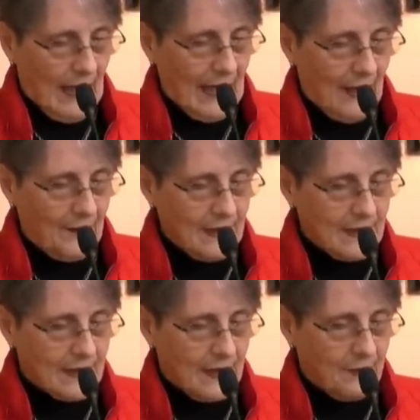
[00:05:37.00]

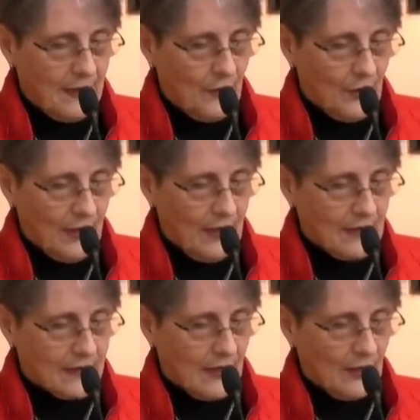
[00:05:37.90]
Alaben servidores
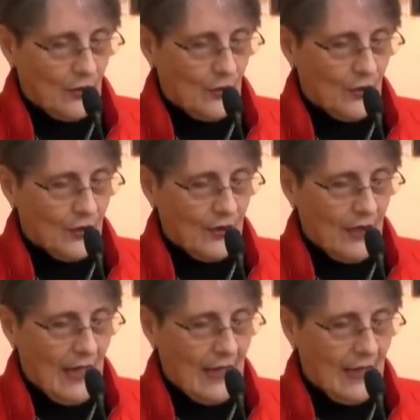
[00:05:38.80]
del
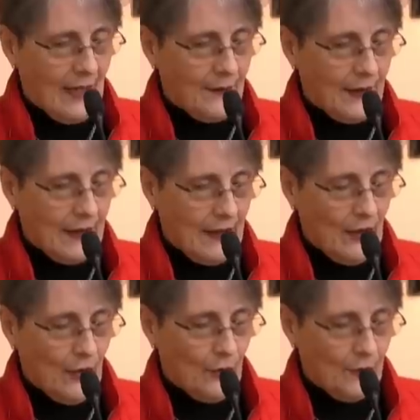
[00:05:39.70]
Señor, alaben
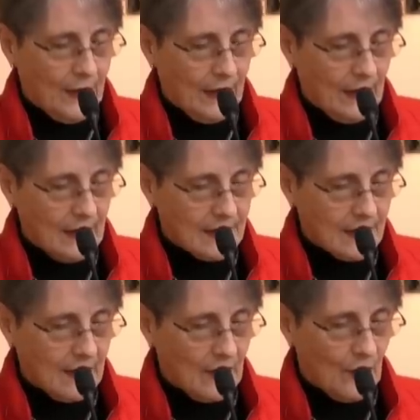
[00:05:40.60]
el nombre del
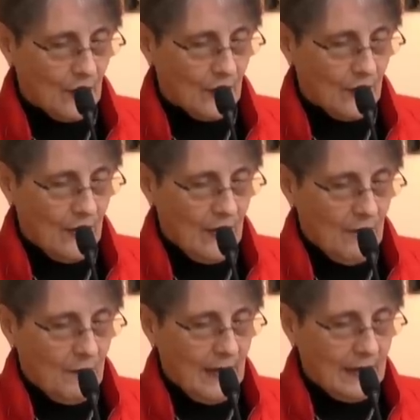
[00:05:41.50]
Señor.
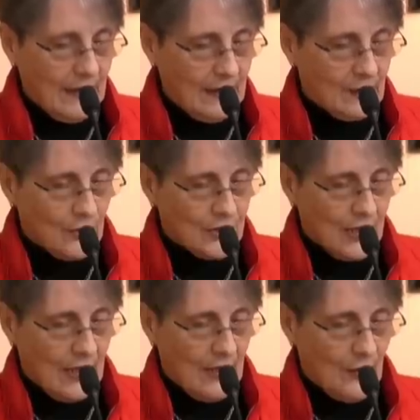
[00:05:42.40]
Bendito
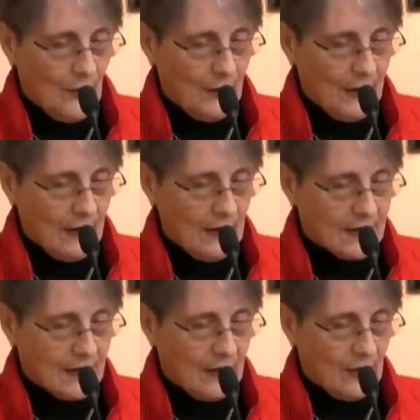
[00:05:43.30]
sea el nombre
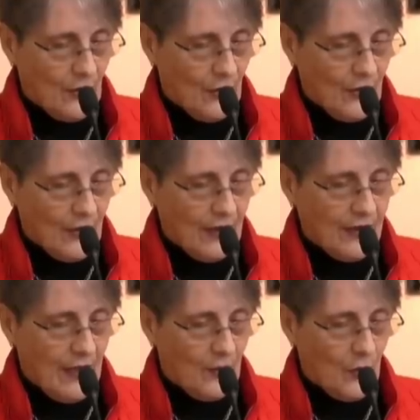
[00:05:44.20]
del Señor
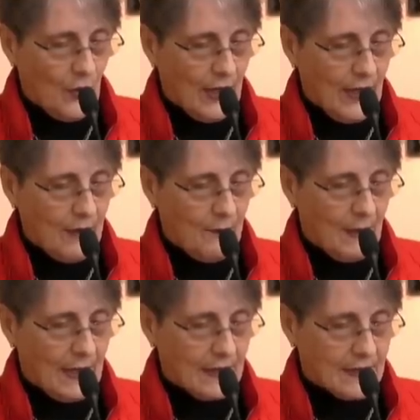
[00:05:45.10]
desde ahora y
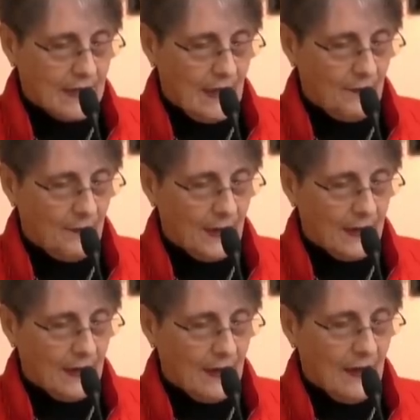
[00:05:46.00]
para
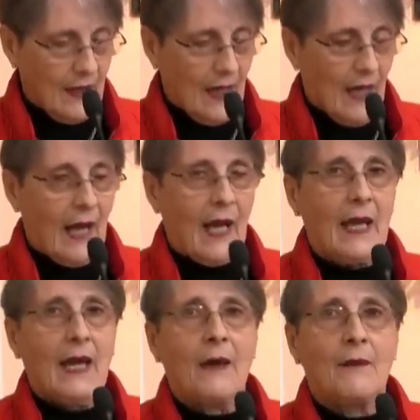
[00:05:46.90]
siempre.
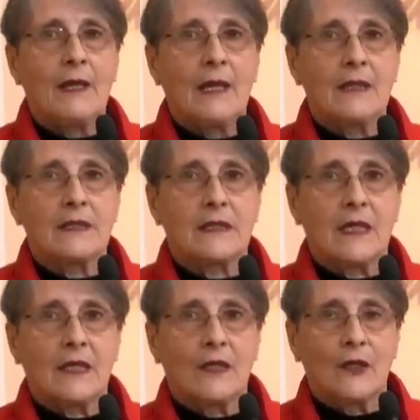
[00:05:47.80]
Alaben, al,
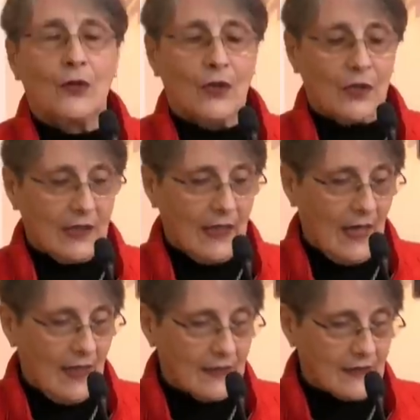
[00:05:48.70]
Señor,
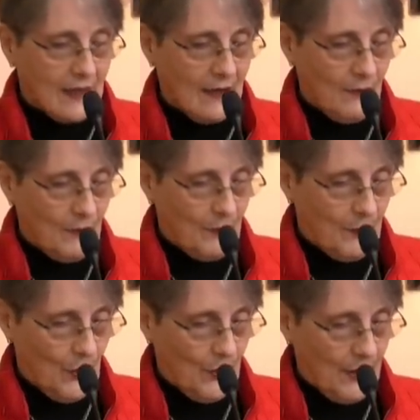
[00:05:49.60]
que alza al
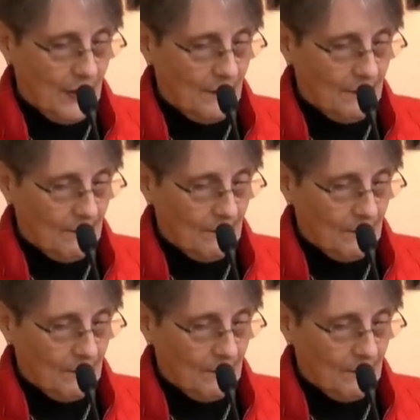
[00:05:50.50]
pobre.